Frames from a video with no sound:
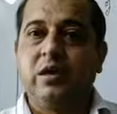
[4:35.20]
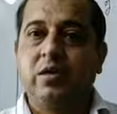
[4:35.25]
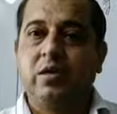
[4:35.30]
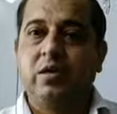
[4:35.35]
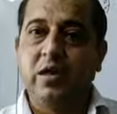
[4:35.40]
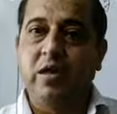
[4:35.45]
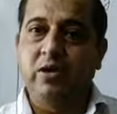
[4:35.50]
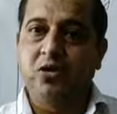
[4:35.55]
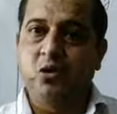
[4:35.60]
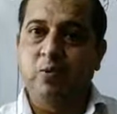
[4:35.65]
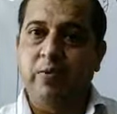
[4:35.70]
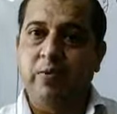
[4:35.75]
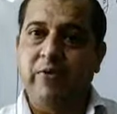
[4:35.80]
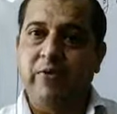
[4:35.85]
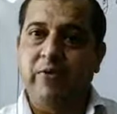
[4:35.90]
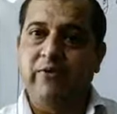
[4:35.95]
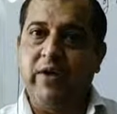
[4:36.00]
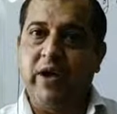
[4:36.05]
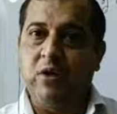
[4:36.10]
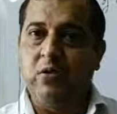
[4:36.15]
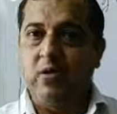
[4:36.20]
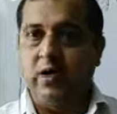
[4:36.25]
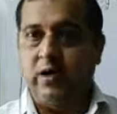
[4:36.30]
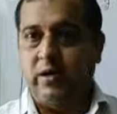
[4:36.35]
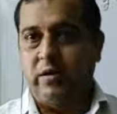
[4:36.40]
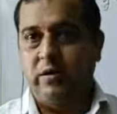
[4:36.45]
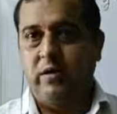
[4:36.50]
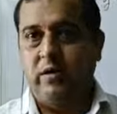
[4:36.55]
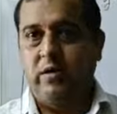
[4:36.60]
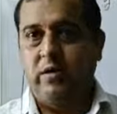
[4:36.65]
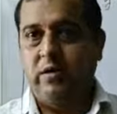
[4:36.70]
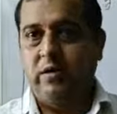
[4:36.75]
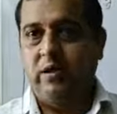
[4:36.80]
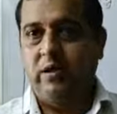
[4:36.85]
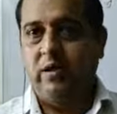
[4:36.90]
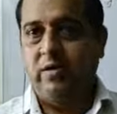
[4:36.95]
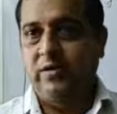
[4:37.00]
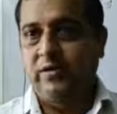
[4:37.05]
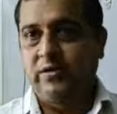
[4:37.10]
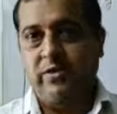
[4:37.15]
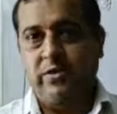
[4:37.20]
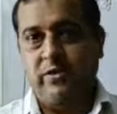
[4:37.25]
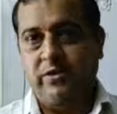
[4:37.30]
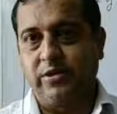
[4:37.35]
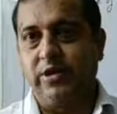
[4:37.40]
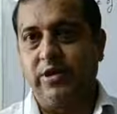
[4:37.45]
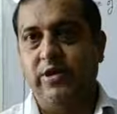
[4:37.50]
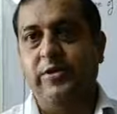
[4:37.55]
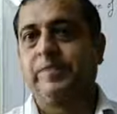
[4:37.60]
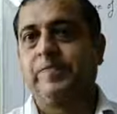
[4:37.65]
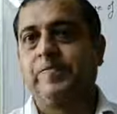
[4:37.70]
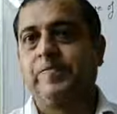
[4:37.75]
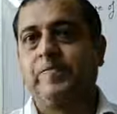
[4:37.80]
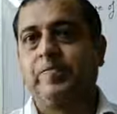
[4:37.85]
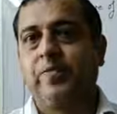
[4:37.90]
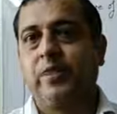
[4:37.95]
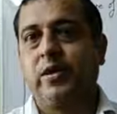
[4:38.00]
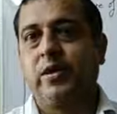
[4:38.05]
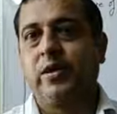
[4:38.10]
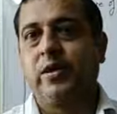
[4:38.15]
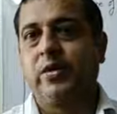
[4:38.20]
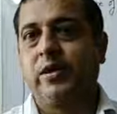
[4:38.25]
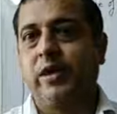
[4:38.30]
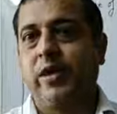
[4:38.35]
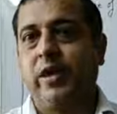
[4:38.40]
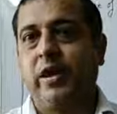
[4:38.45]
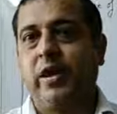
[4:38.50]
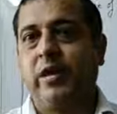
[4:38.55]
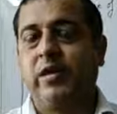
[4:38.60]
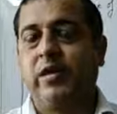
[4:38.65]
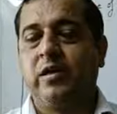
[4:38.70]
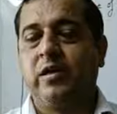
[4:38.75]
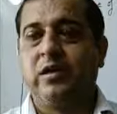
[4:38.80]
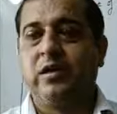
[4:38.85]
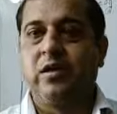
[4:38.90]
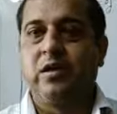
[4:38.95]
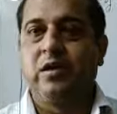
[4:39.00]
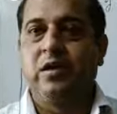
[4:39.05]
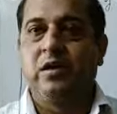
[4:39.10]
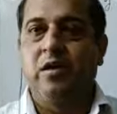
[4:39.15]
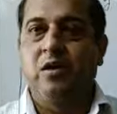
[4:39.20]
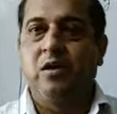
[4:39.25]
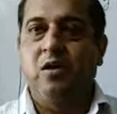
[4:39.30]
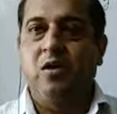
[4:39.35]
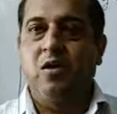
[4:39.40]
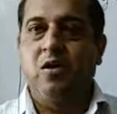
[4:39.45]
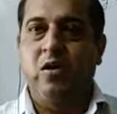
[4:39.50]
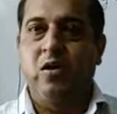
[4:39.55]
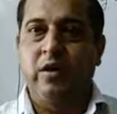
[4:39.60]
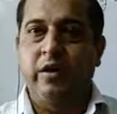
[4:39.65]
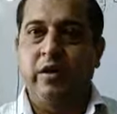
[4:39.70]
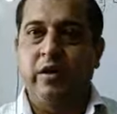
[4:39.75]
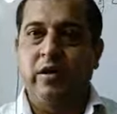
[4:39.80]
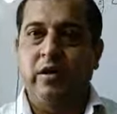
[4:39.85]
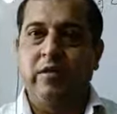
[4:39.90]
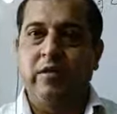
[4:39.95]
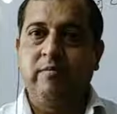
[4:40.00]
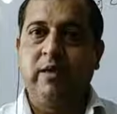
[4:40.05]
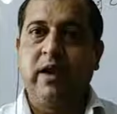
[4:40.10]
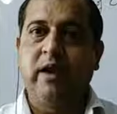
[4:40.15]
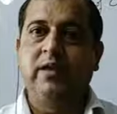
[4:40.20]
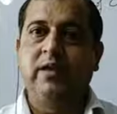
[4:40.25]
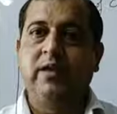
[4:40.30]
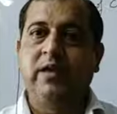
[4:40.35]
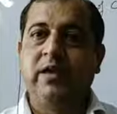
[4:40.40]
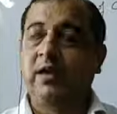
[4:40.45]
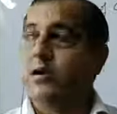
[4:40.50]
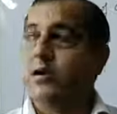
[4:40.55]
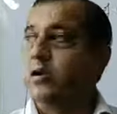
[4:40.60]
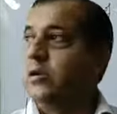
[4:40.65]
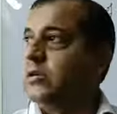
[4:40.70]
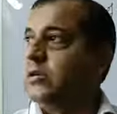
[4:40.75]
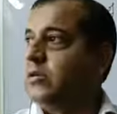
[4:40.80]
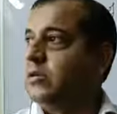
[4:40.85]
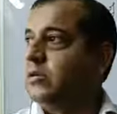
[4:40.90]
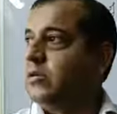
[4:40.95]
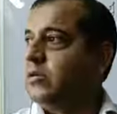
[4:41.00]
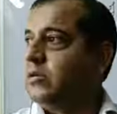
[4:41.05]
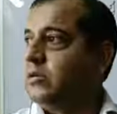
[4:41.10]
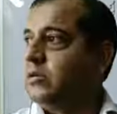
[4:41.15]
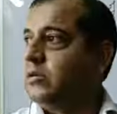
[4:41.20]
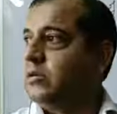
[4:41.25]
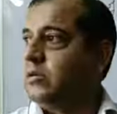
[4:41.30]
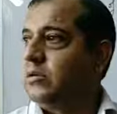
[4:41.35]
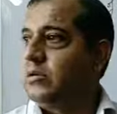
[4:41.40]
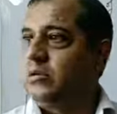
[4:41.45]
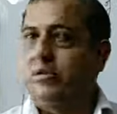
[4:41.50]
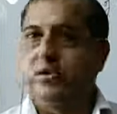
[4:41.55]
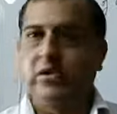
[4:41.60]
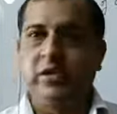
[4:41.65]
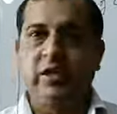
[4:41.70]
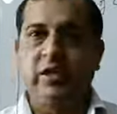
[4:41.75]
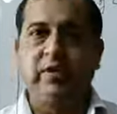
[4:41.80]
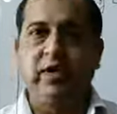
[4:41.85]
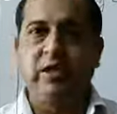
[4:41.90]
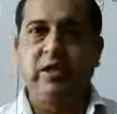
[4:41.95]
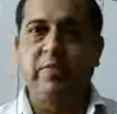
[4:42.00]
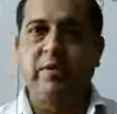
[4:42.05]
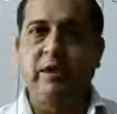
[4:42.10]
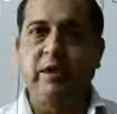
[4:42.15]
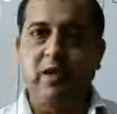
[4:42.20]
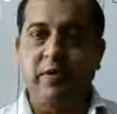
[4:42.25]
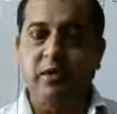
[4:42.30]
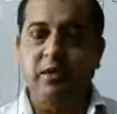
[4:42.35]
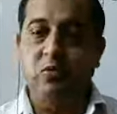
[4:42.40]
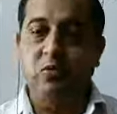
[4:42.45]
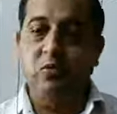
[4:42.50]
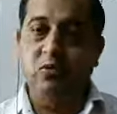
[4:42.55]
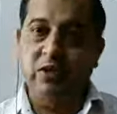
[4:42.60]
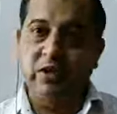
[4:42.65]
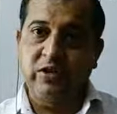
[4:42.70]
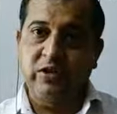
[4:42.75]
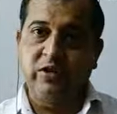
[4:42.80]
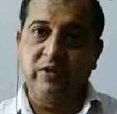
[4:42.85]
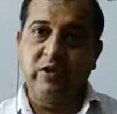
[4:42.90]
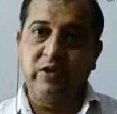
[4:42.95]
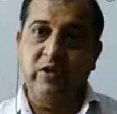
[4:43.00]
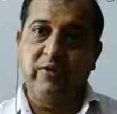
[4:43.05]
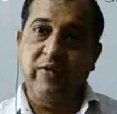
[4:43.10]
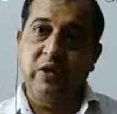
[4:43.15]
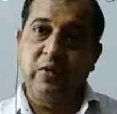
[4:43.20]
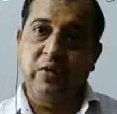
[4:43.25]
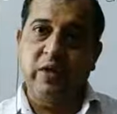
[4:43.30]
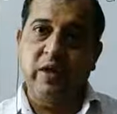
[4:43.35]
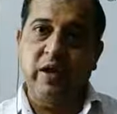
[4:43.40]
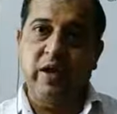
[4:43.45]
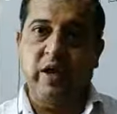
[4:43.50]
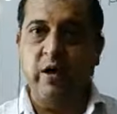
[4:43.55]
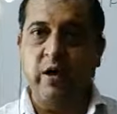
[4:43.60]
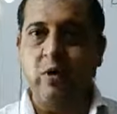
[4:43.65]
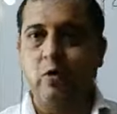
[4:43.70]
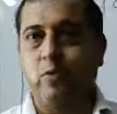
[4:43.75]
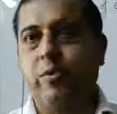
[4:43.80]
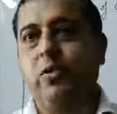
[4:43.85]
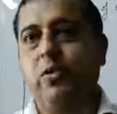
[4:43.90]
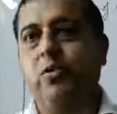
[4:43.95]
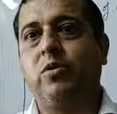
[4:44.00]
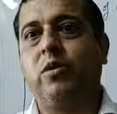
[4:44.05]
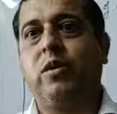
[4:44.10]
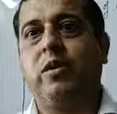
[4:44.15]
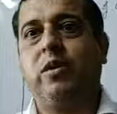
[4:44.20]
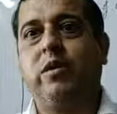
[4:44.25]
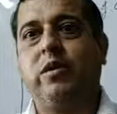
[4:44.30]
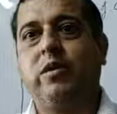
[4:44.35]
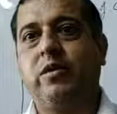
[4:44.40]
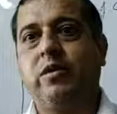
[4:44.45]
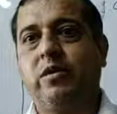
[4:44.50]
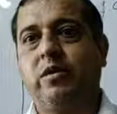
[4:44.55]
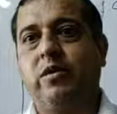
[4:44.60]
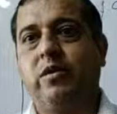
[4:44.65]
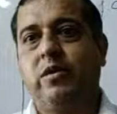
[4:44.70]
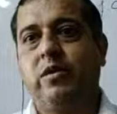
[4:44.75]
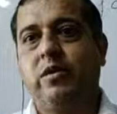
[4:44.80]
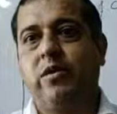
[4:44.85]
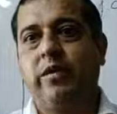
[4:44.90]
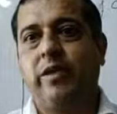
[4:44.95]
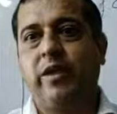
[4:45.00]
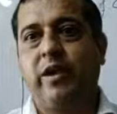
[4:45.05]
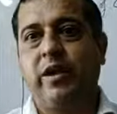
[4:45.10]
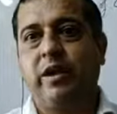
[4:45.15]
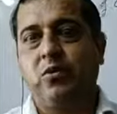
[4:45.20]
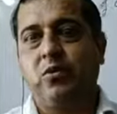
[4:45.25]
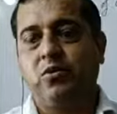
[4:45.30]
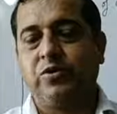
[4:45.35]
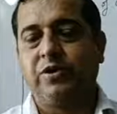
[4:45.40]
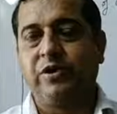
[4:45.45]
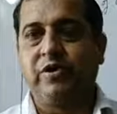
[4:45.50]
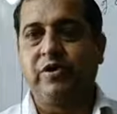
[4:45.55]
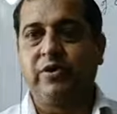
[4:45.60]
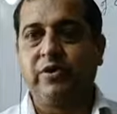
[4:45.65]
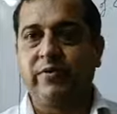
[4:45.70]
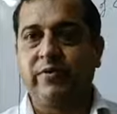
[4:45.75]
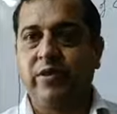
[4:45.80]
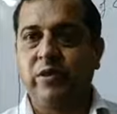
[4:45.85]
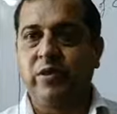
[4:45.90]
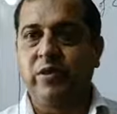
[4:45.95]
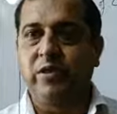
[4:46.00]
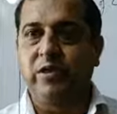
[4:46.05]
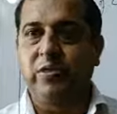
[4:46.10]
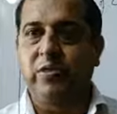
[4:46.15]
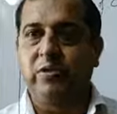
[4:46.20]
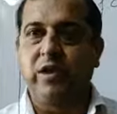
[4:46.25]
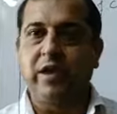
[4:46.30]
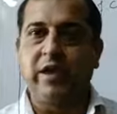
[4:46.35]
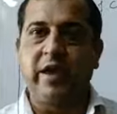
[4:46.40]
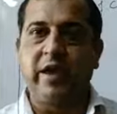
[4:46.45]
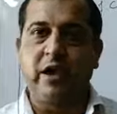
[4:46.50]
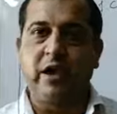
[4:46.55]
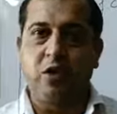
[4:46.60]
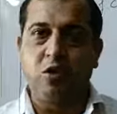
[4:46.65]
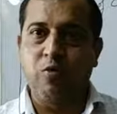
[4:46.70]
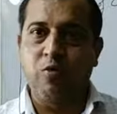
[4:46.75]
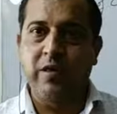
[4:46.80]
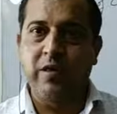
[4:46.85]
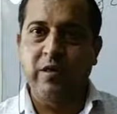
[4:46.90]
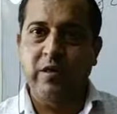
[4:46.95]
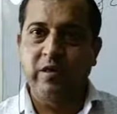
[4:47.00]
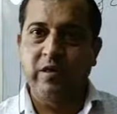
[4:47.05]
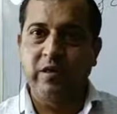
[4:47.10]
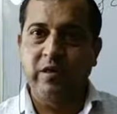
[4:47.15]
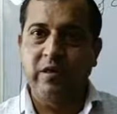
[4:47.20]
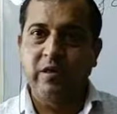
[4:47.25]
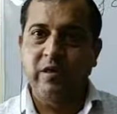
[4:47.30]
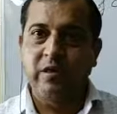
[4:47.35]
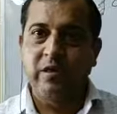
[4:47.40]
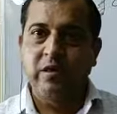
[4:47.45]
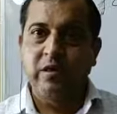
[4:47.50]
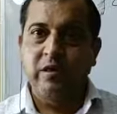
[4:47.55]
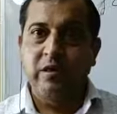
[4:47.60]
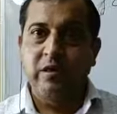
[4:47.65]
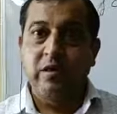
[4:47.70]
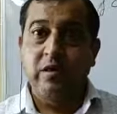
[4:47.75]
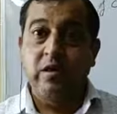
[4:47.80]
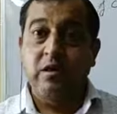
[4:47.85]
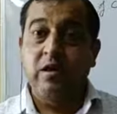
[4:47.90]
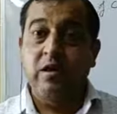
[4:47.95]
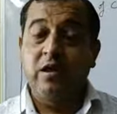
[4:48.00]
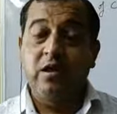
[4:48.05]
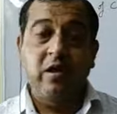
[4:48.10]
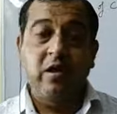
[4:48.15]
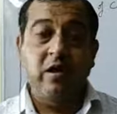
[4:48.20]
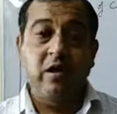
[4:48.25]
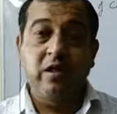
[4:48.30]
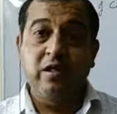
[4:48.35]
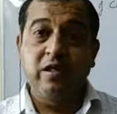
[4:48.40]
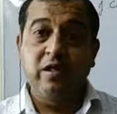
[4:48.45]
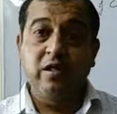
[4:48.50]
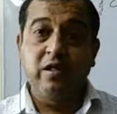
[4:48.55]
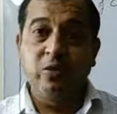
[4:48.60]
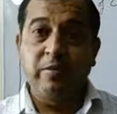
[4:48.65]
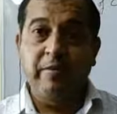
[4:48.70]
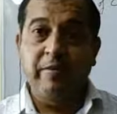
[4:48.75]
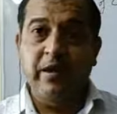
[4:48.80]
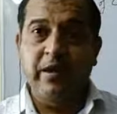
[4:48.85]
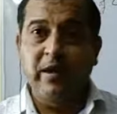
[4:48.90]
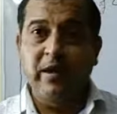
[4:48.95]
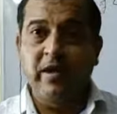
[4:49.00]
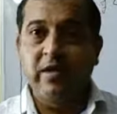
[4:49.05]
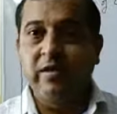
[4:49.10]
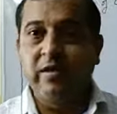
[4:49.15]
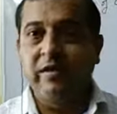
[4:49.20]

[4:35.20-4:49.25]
दस रुपए वैल्यू है किसी चीज की ठीक है और मान लीजिए एक छह सात महीने के बाद उसी चीज की वैल्यू ग्यारह रुपए होगी ठीक है उसी चीज की वैल्यू कितनी होगी ग्यारह रुपए कितने रुपए बढ़ गए